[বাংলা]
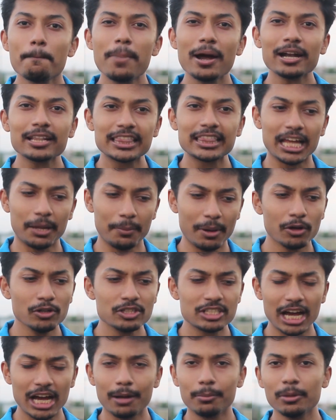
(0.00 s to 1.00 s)
পারতাম এখন
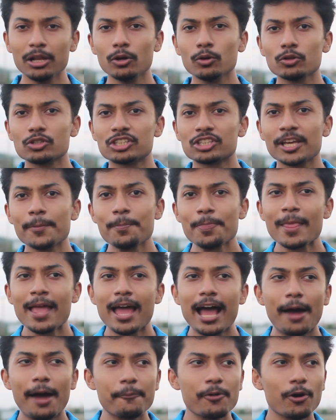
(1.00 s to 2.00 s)
ঝামেলা হচ্ছে
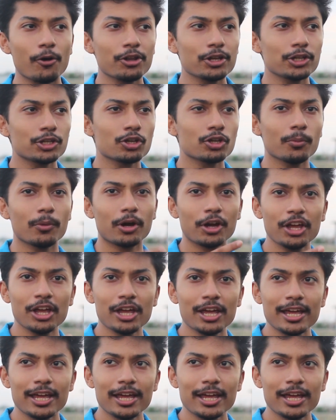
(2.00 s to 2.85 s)
আমরা অনেক সময়